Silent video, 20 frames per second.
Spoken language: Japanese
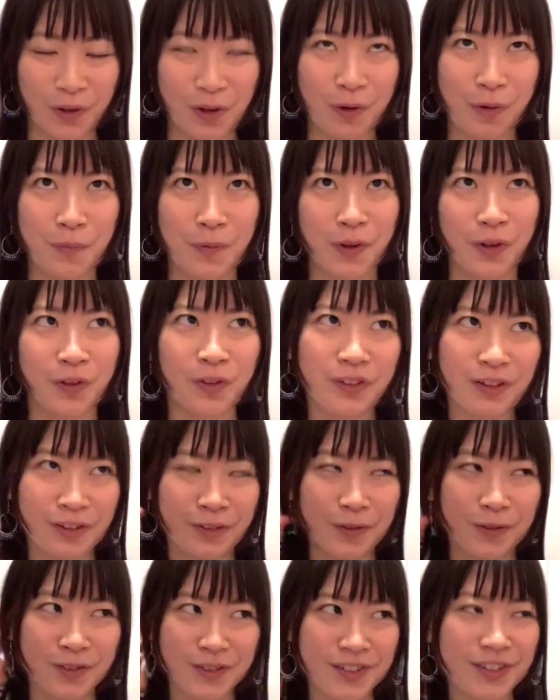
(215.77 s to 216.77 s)
洋物って
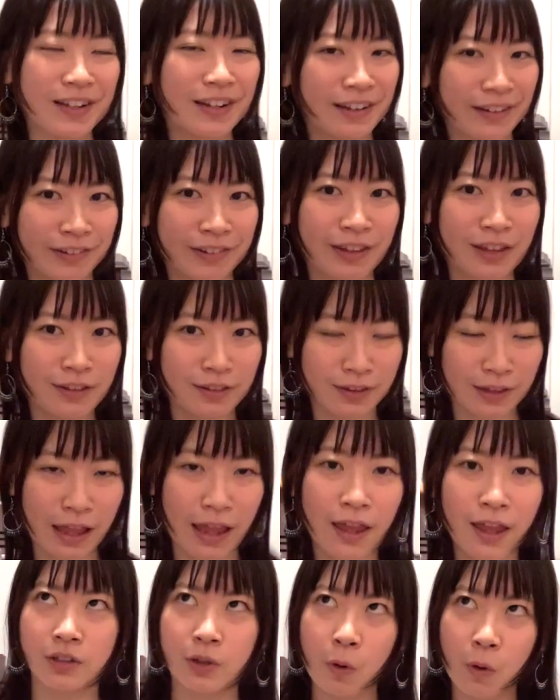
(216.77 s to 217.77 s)
そっちじゃなくてですね、
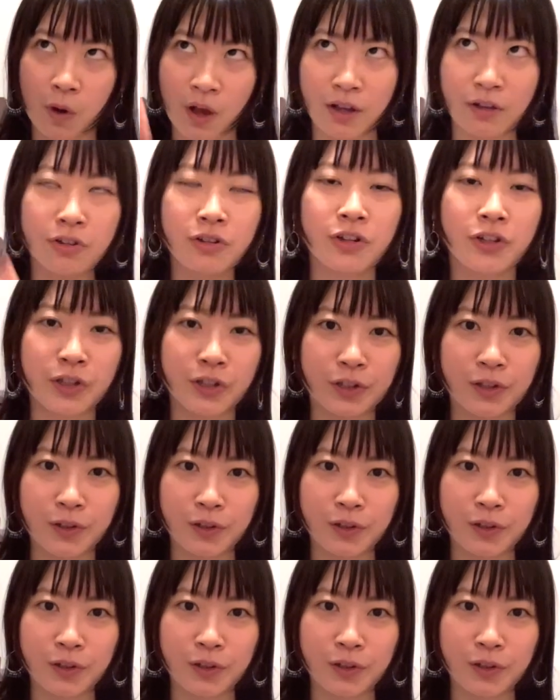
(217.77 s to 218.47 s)
洋楽、